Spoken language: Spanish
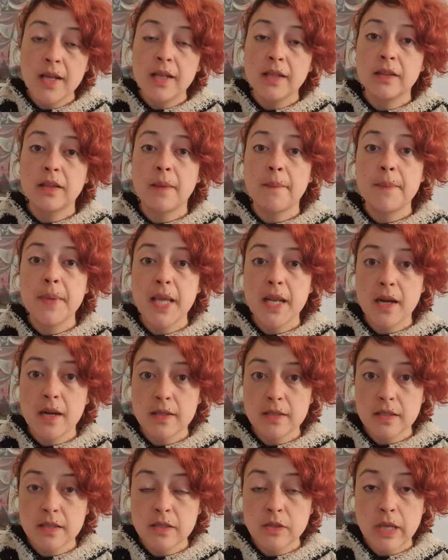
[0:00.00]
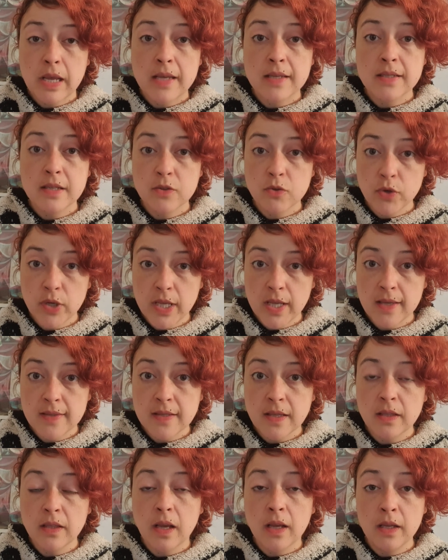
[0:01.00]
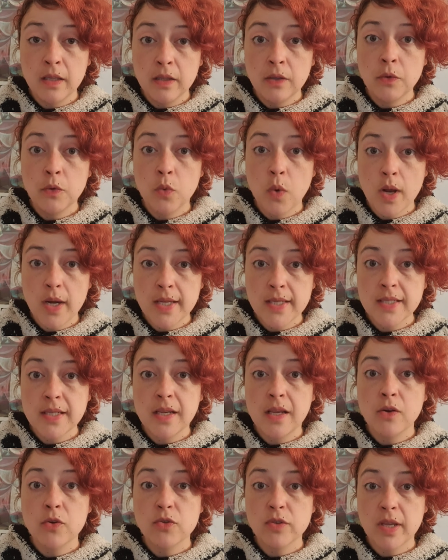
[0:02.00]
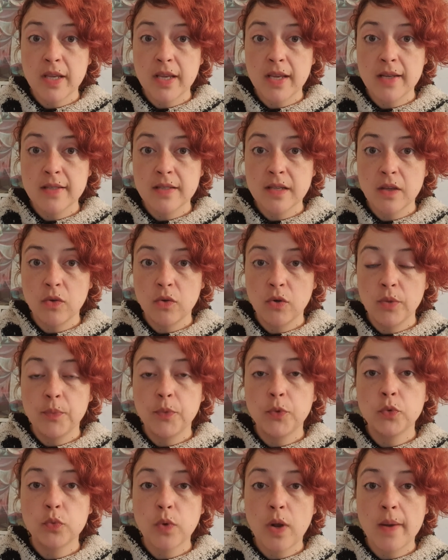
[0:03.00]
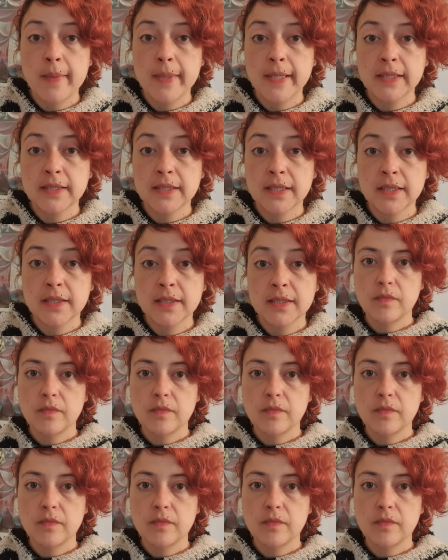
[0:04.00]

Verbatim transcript: también en las asesorías individuales y en los talleres que doy puntualmente.